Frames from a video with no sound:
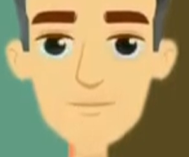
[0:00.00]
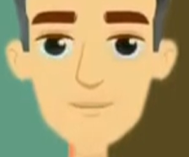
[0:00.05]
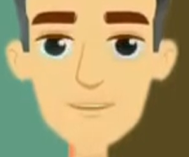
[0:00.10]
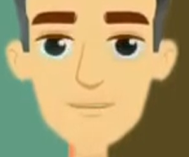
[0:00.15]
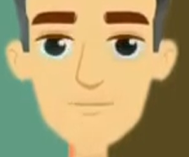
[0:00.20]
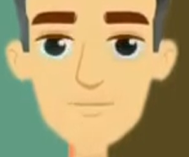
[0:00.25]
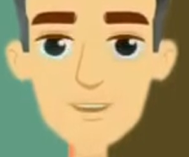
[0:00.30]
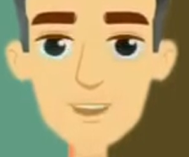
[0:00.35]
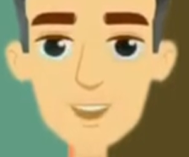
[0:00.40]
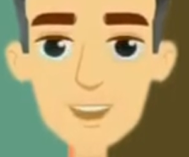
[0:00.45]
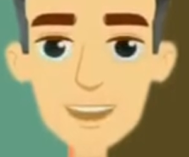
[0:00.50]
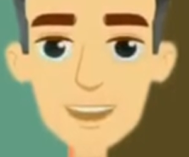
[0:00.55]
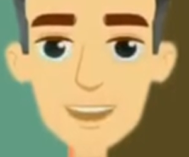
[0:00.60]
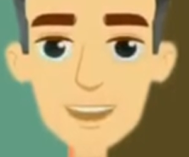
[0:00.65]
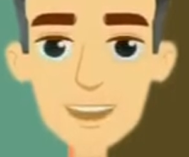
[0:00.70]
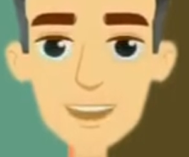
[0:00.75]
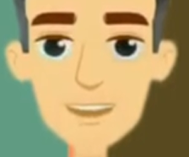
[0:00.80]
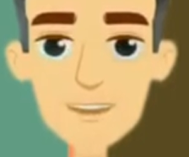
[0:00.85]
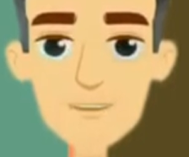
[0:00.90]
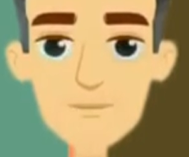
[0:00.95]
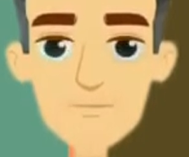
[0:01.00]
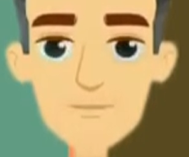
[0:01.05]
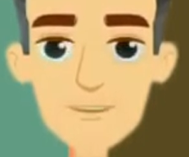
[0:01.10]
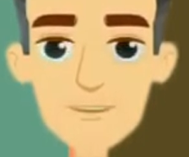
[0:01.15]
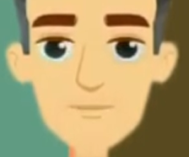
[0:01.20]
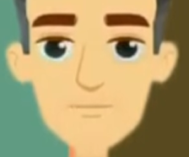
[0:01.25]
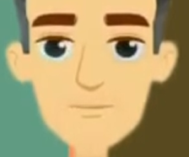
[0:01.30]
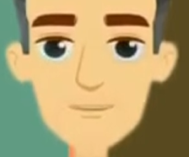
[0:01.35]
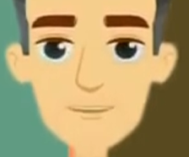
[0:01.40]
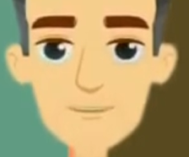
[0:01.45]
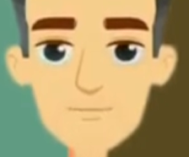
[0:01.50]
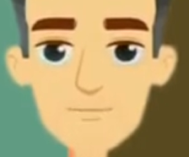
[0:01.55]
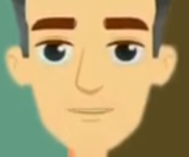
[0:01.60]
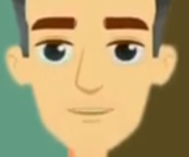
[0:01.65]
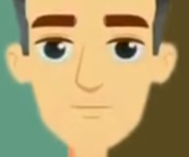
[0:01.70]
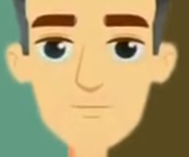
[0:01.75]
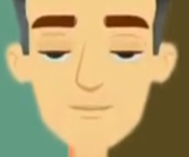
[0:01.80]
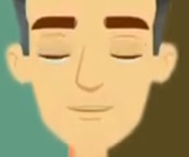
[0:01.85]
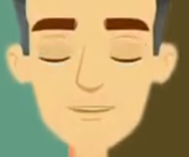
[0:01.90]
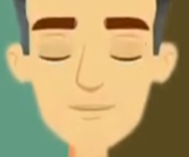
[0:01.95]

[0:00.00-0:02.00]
ulangi sekali lagi there is one